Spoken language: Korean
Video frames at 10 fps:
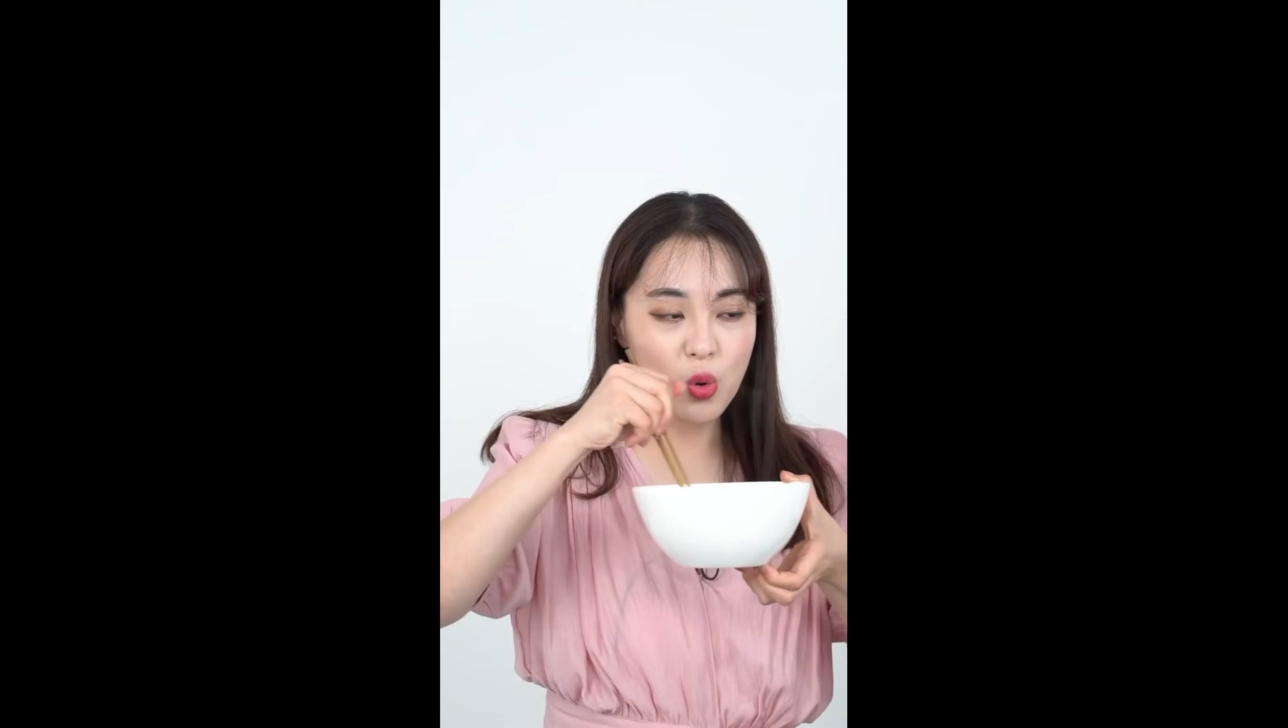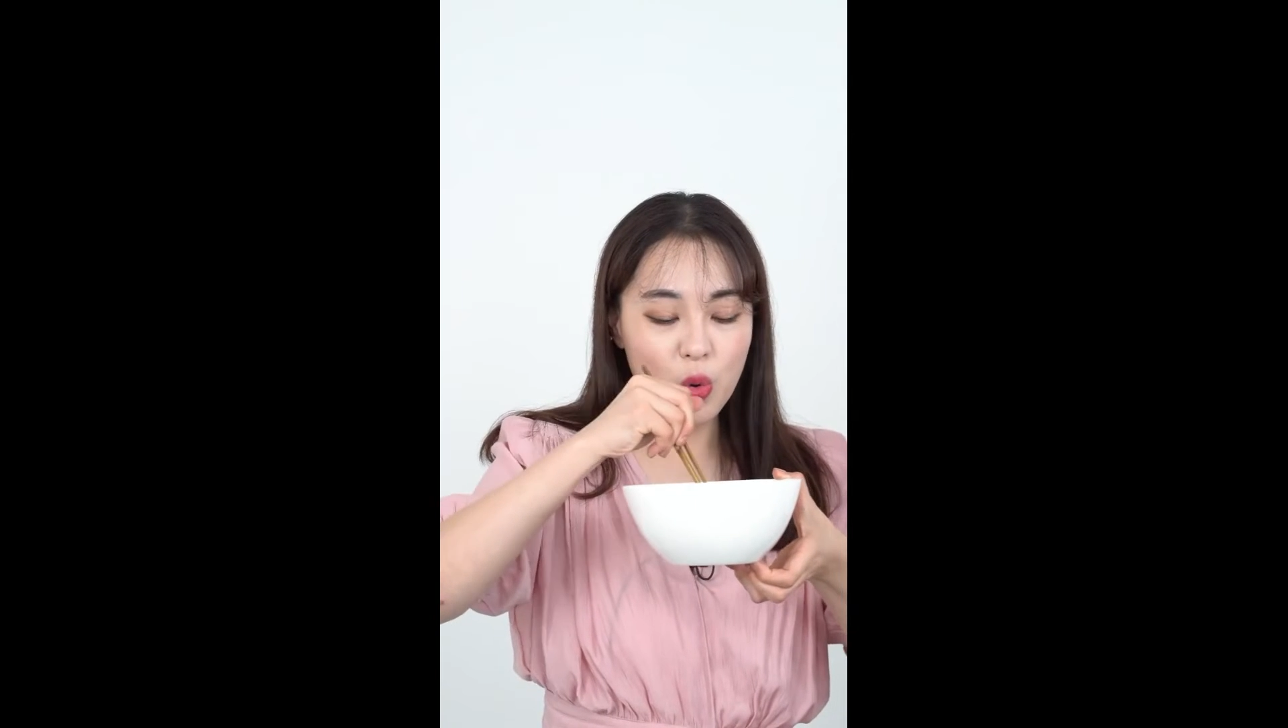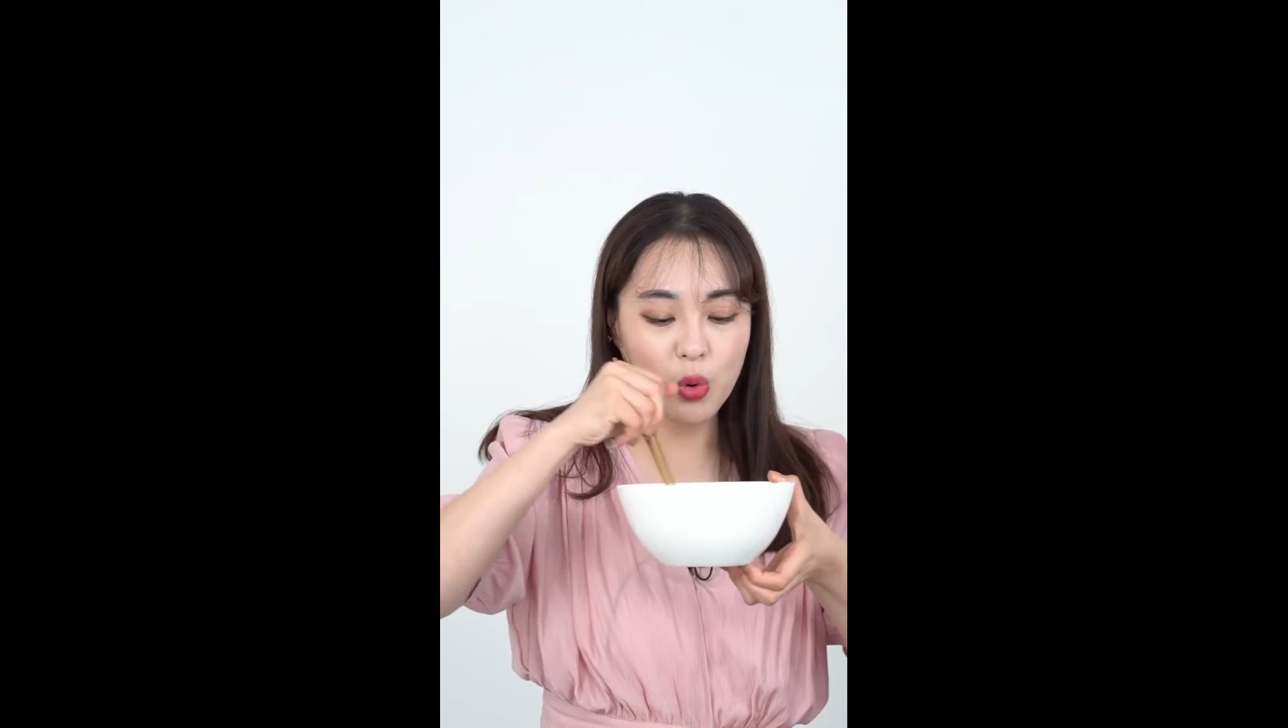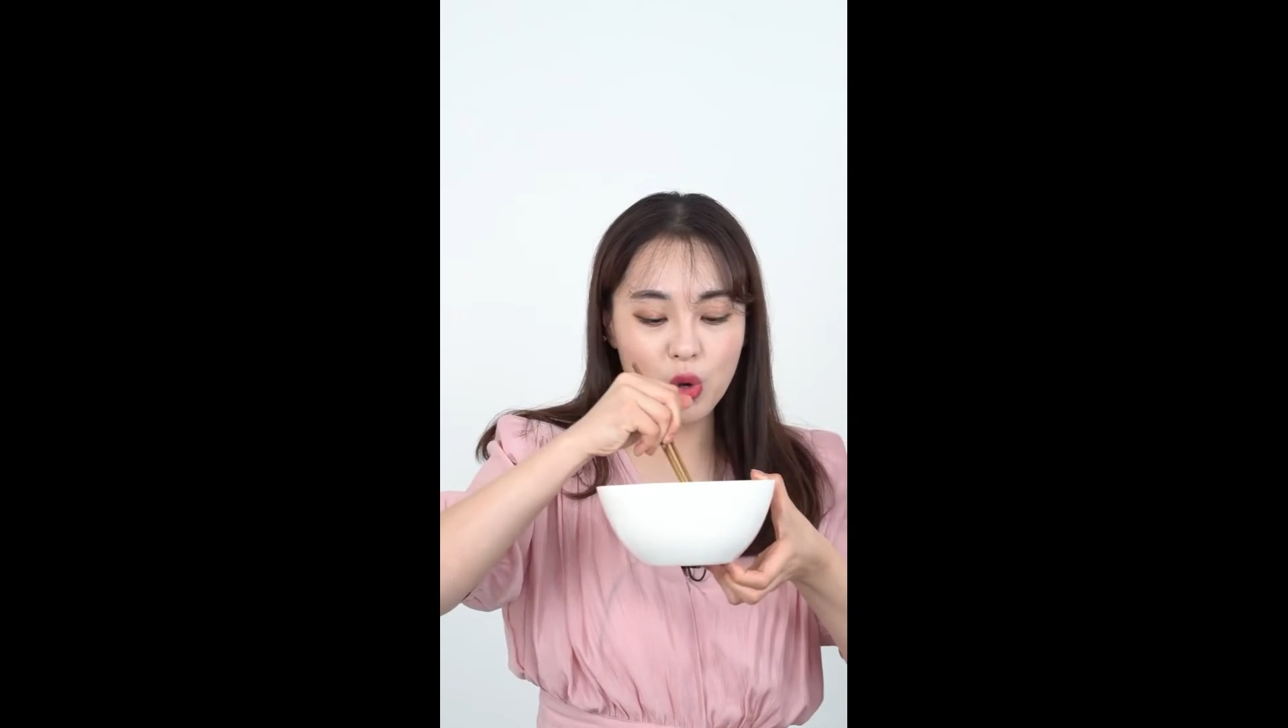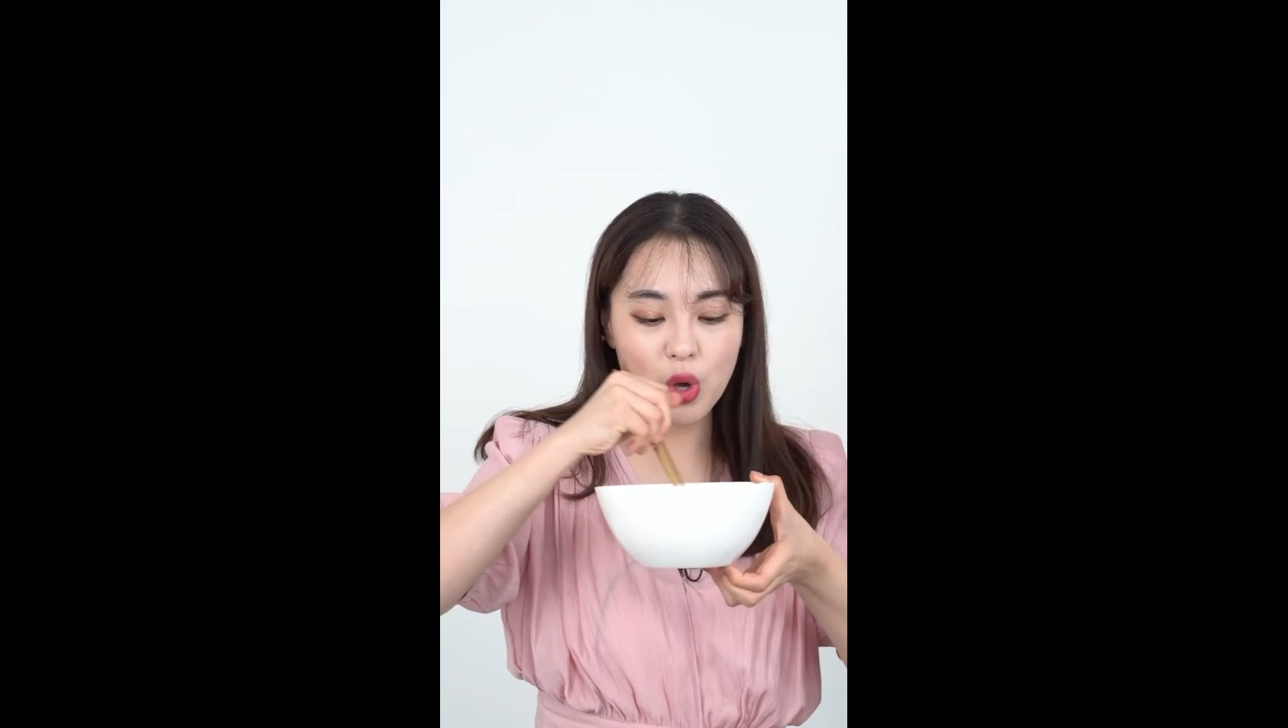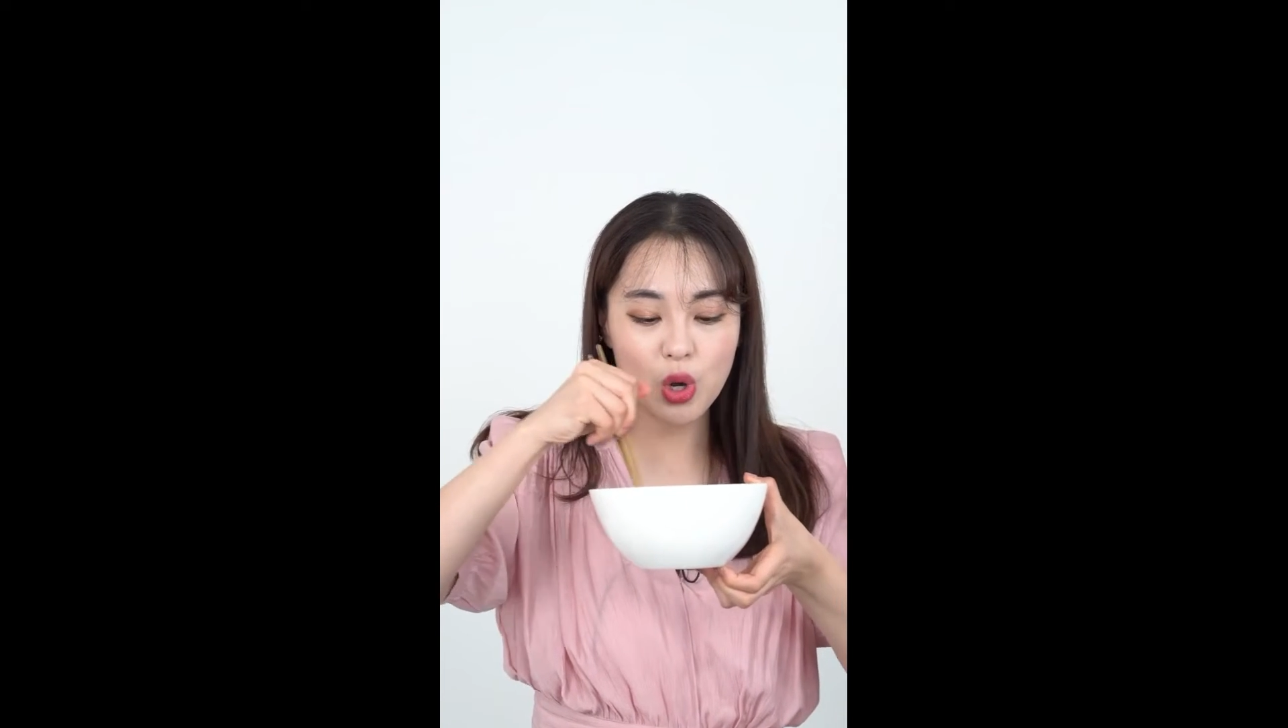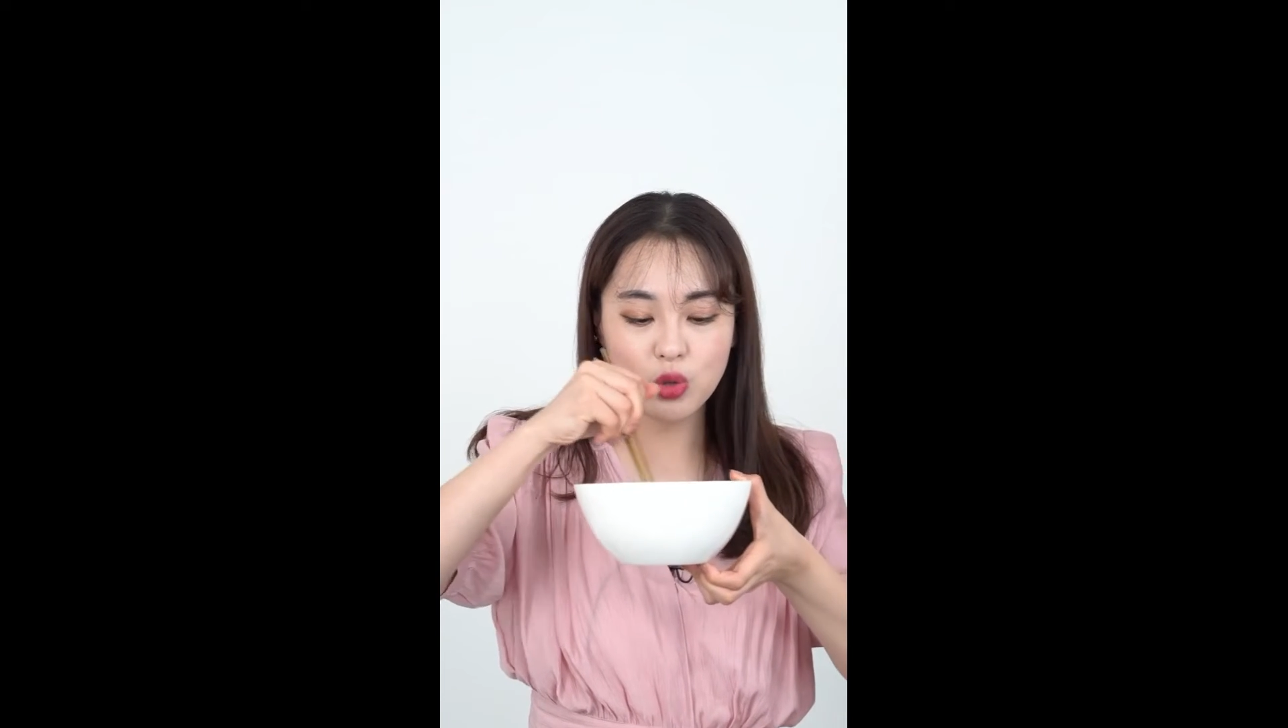요거 이렇게